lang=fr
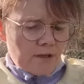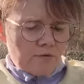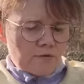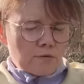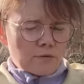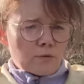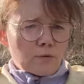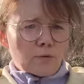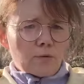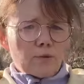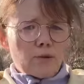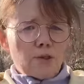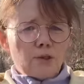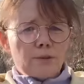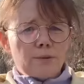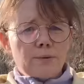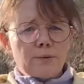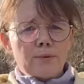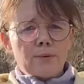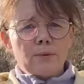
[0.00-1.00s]
fonds de
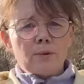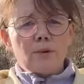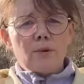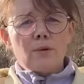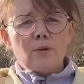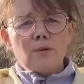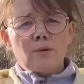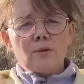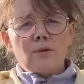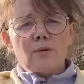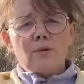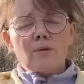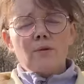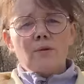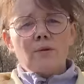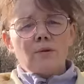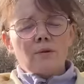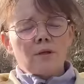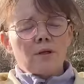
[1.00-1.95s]
ruche. Donc, euh,